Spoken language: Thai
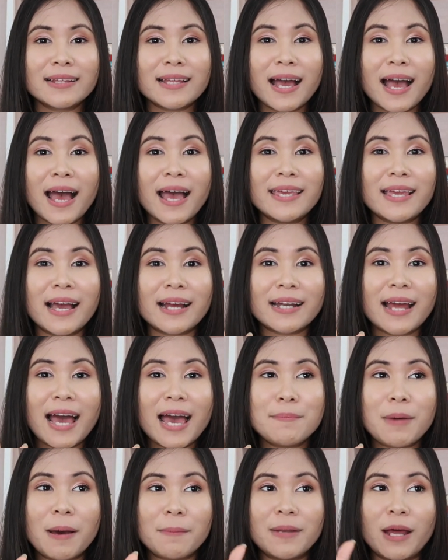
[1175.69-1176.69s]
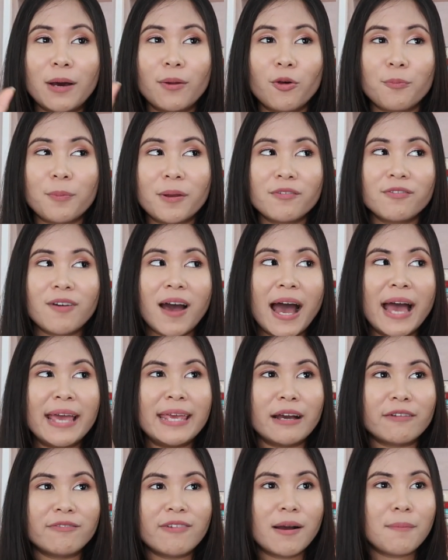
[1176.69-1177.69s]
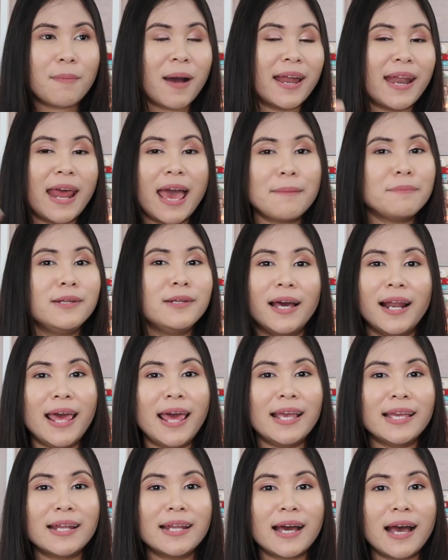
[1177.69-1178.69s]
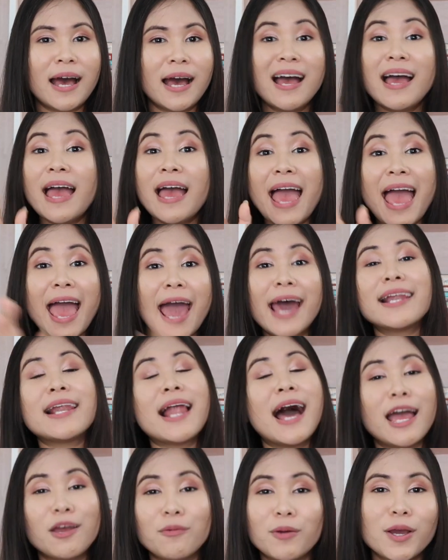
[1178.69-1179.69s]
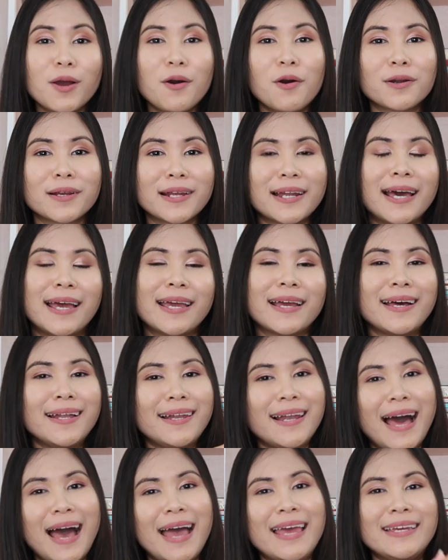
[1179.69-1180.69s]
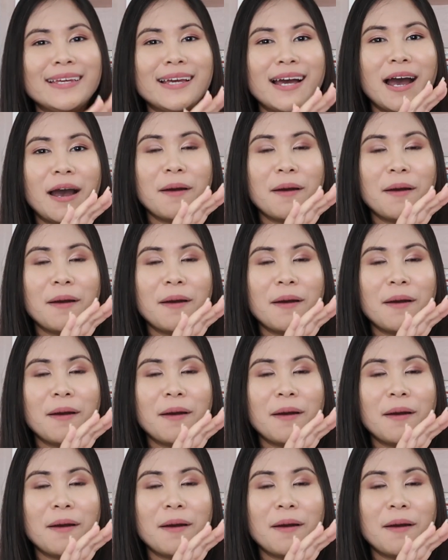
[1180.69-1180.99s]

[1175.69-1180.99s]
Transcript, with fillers: ถ้าใครอยากได้แบบดาวน์โหลดเป็นไฟล์อยากฟังผ่านแอปหรืออะไรเงี้ยนะคะ แอดไลน์ไว้ก่อนก็ได้ค่ะไลน์